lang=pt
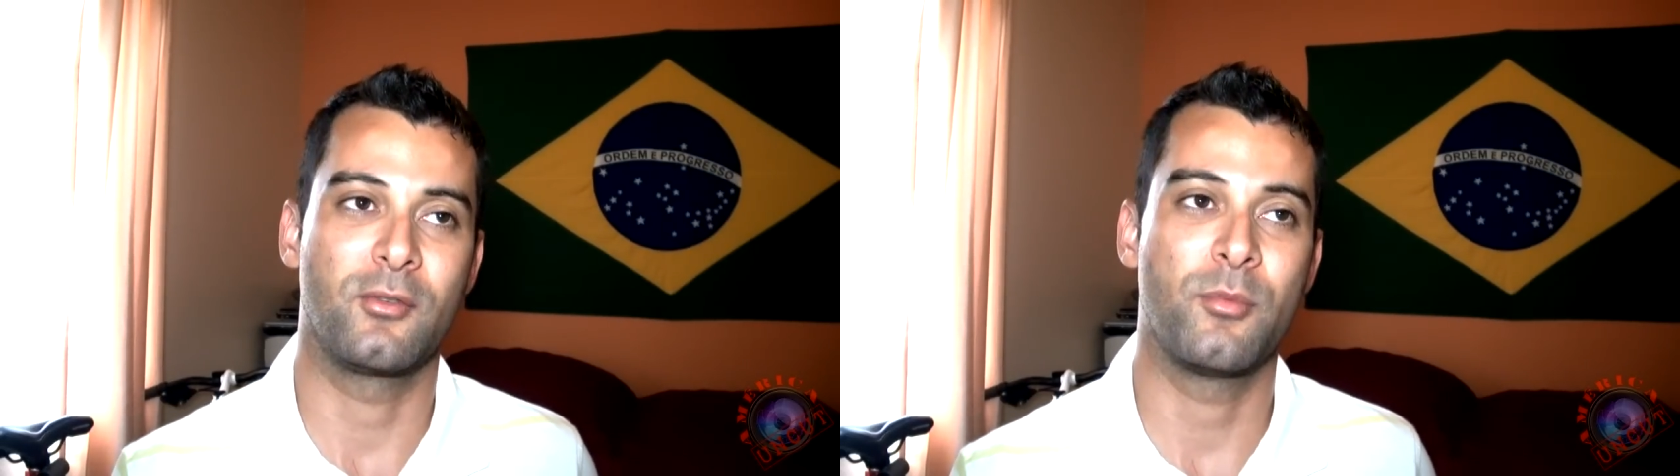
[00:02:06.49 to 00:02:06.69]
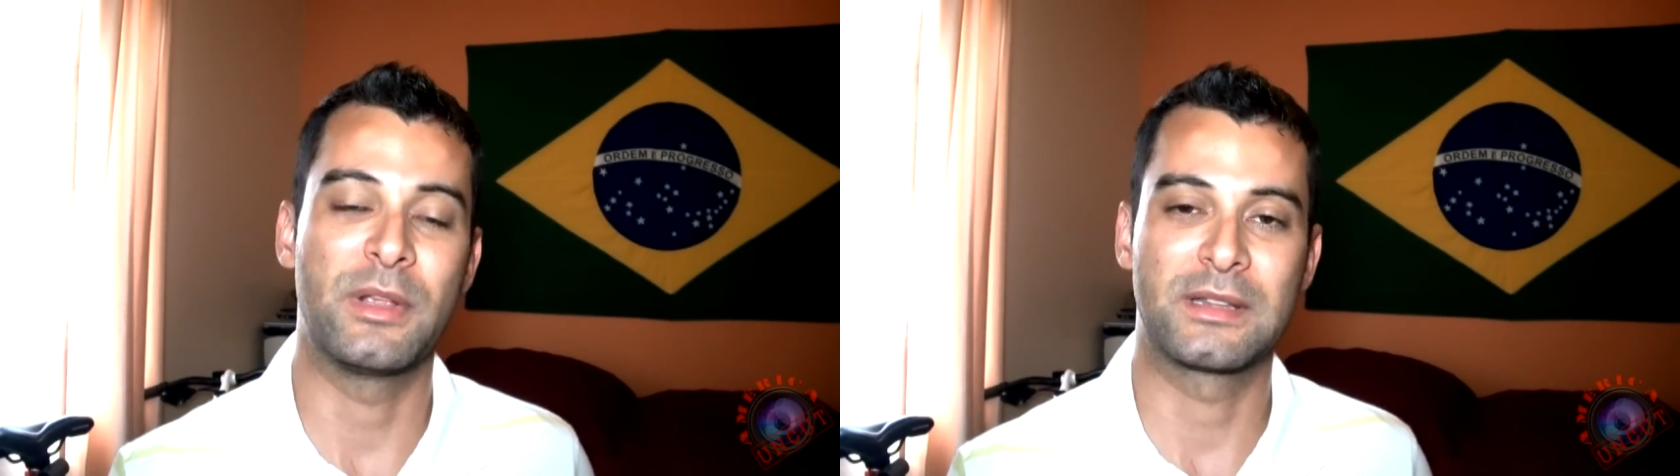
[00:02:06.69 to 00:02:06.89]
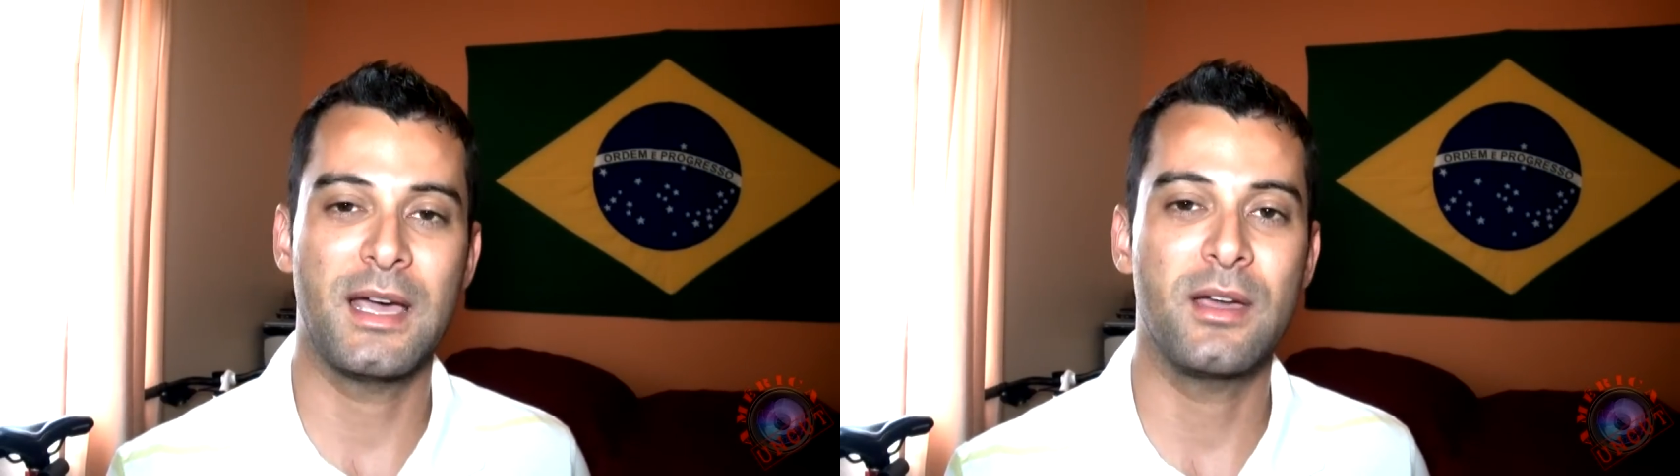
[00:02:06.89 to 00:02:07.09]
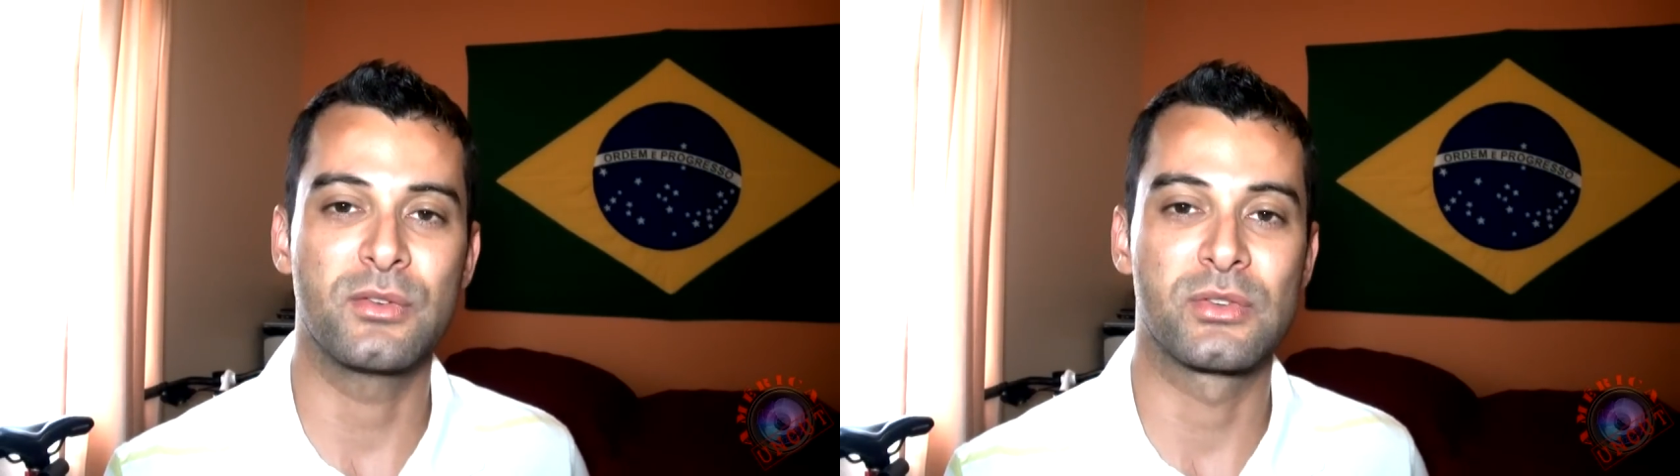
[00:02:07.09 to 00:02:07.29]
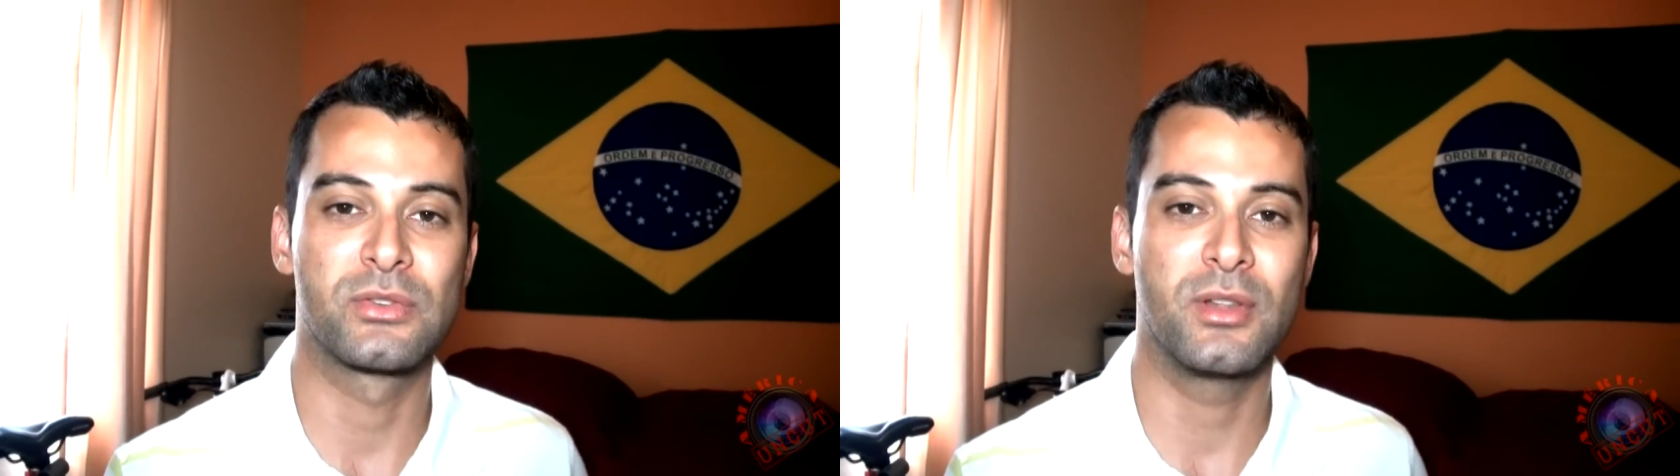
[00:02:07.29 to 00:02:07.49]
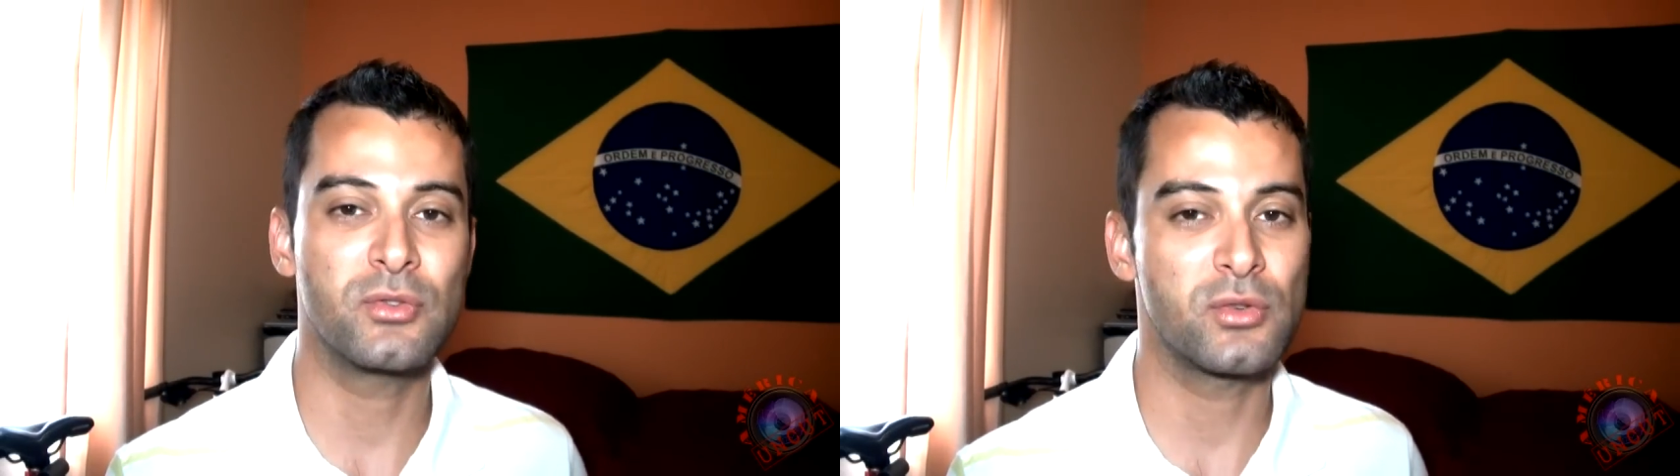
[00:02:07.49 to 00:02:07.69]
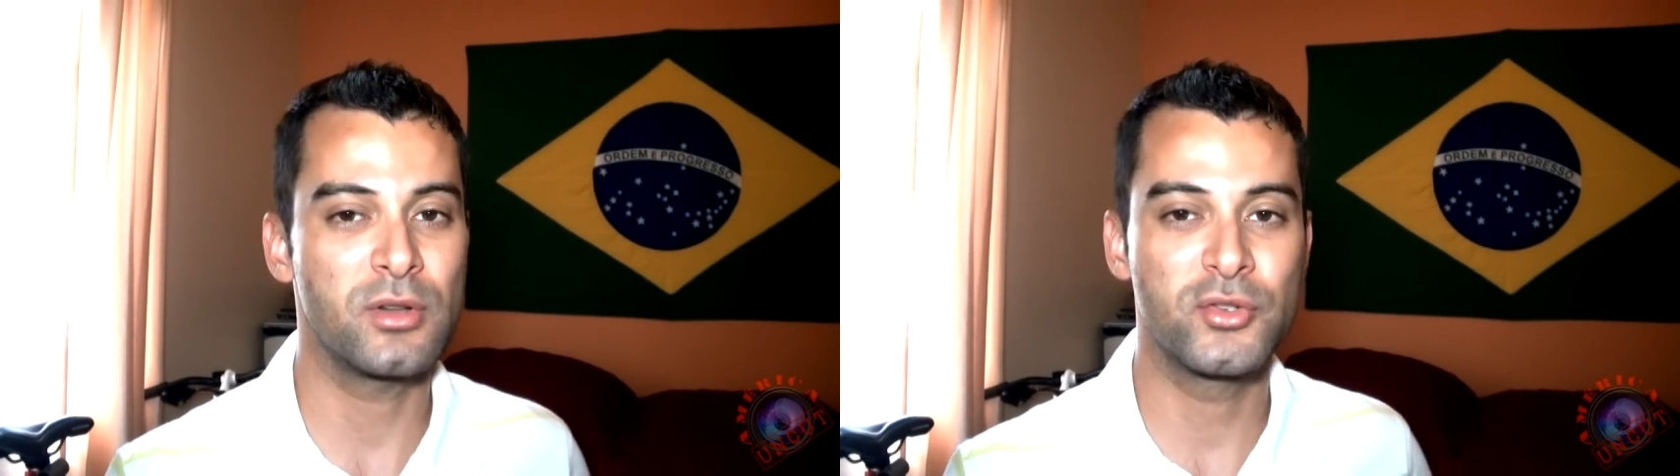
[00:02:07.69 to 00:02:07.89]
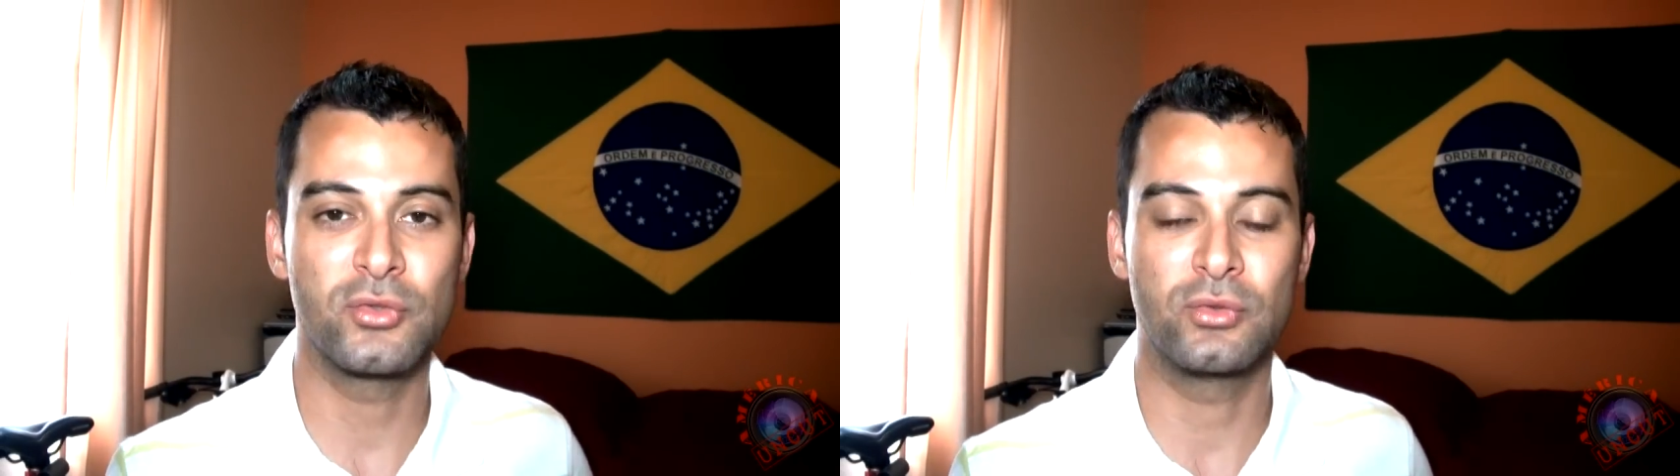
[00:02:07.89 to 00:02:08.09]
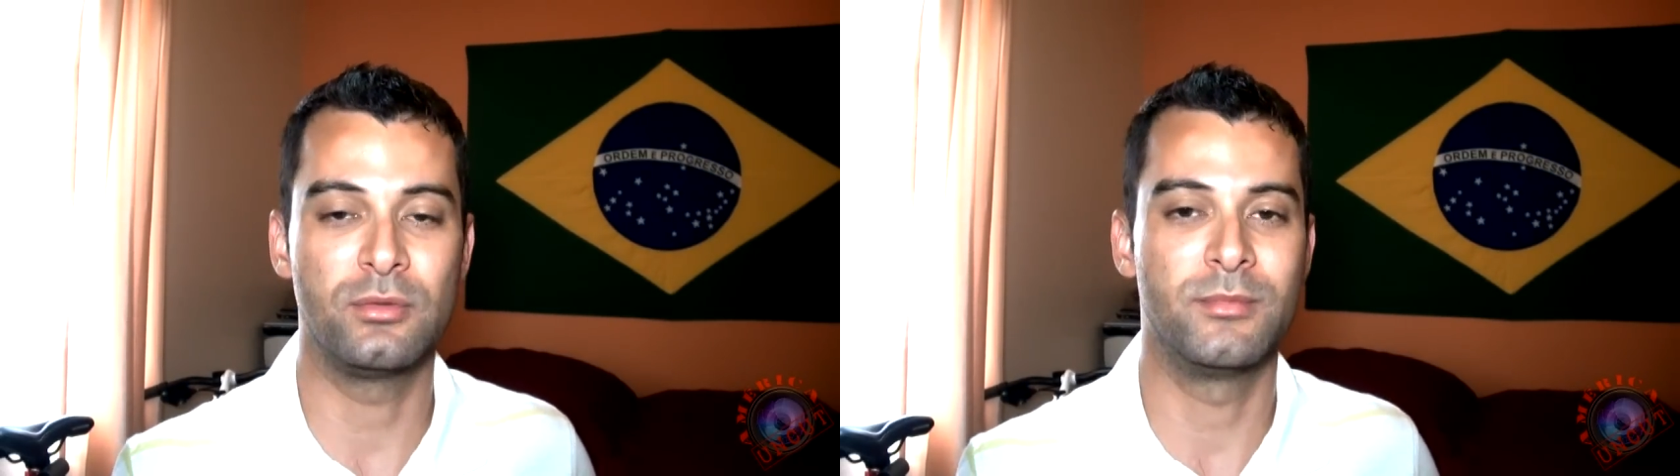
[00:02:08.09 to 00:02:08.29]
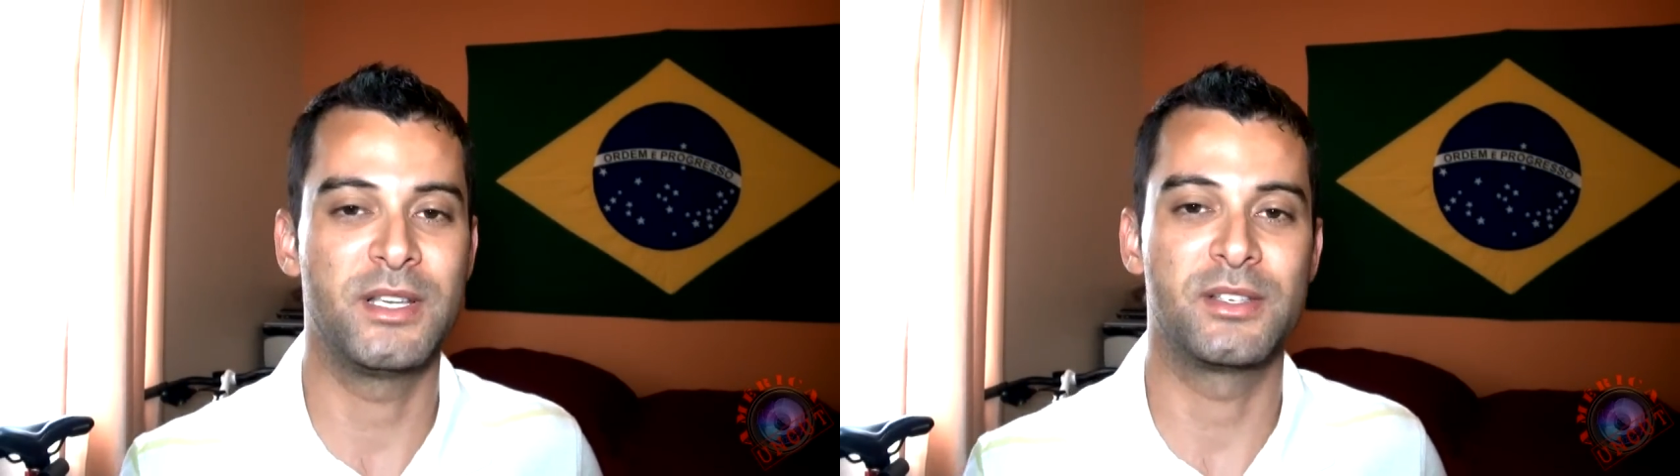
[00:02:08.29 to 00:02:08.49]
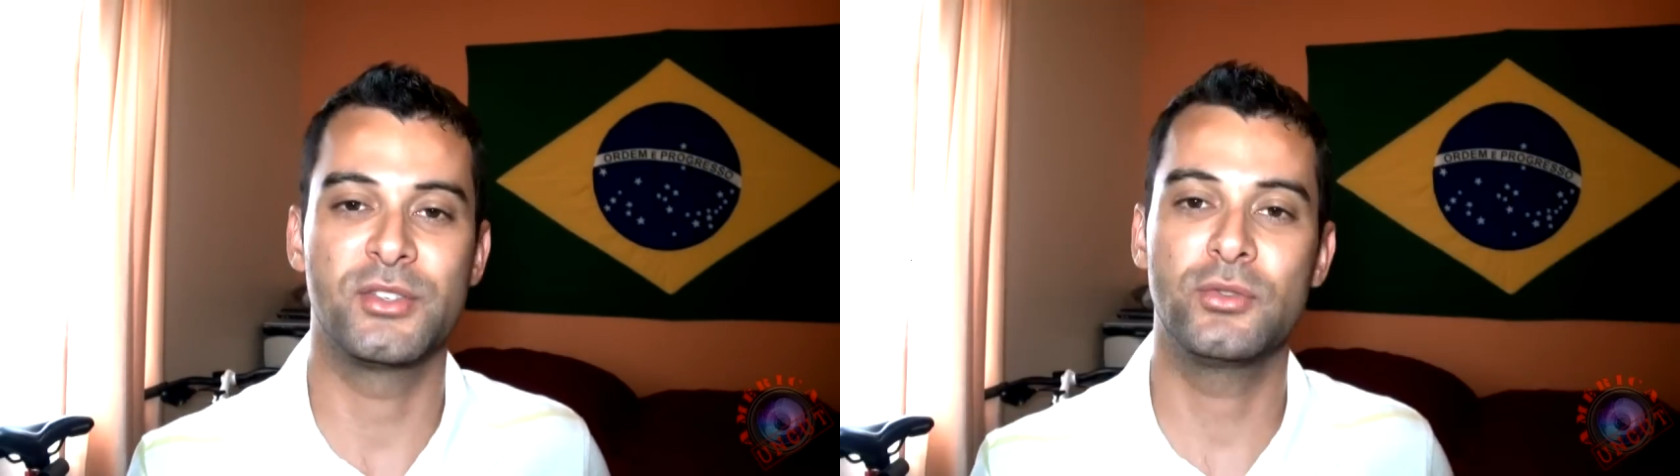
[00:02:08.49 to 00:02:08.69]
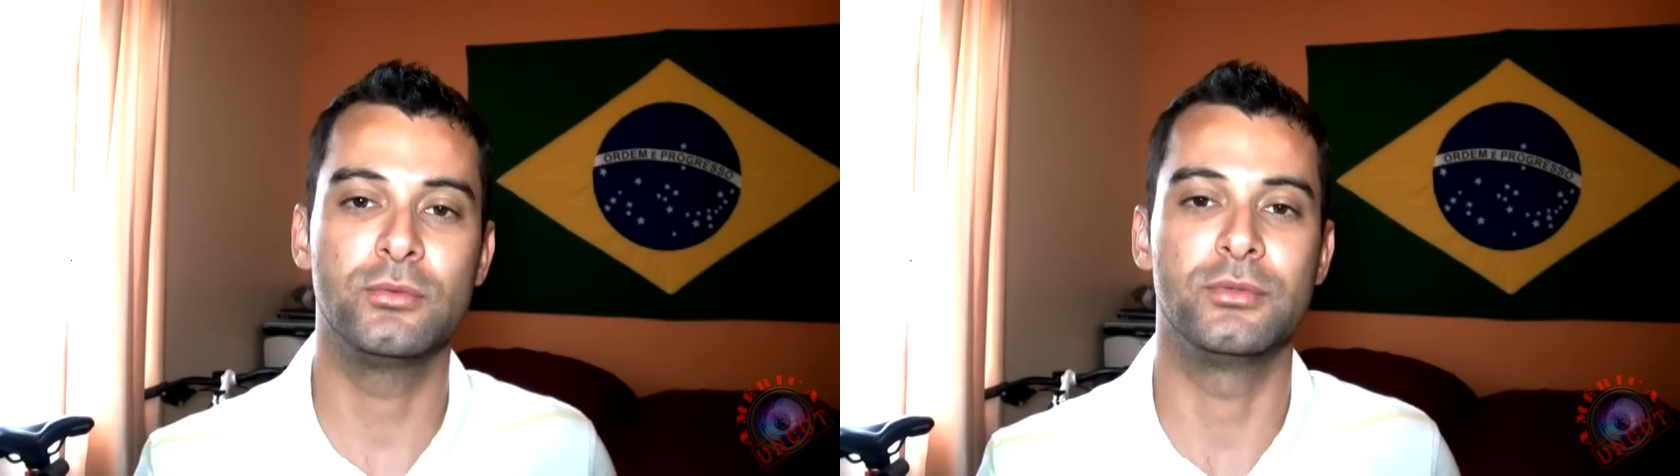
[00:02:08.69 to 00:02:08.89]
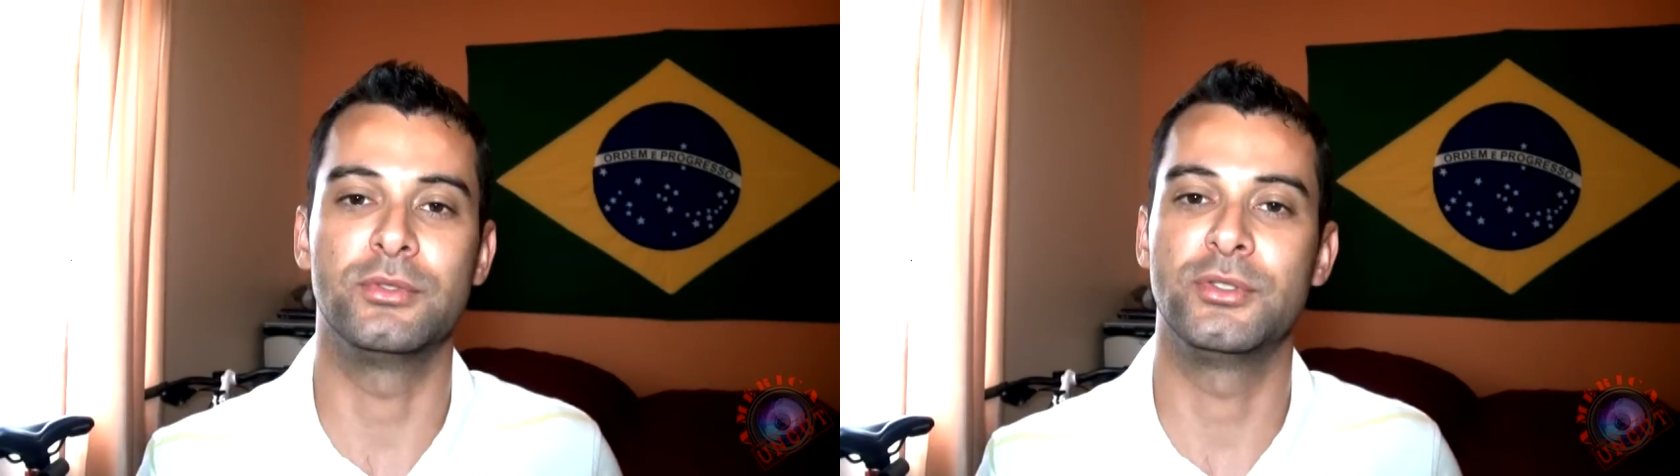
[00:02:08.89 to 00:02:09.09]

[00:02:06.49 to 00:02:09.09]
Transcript: comentários, não só de YouTube, mas de tudo,